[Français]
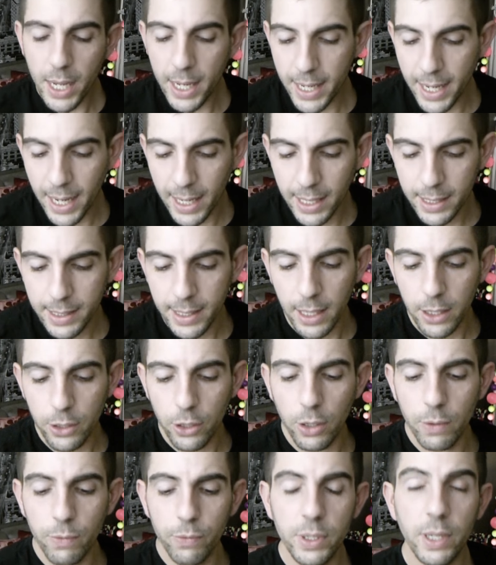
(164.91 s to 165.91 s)
Et à
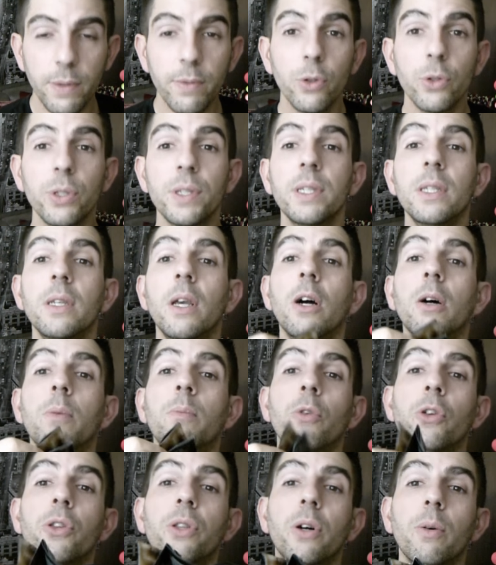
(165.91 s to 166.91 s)
l'intérieur, vous avez aussi un
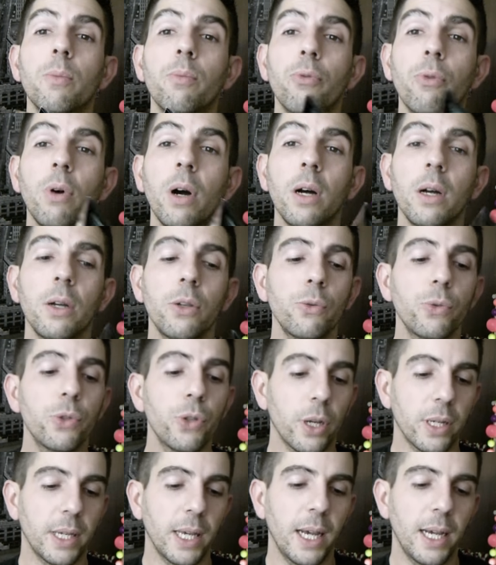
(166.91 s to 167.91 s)
mode d'emploi, un
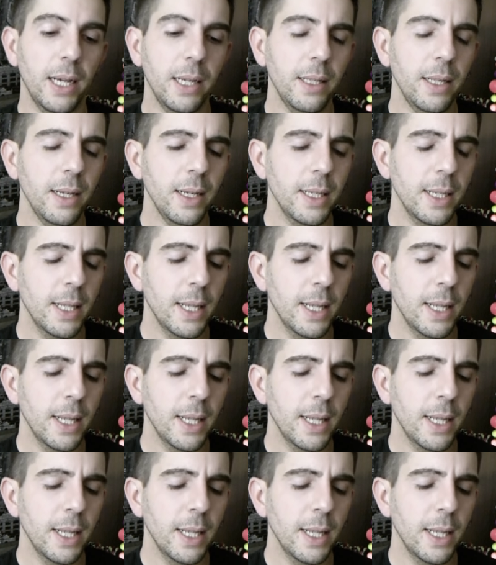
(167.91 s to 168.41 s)
user guide,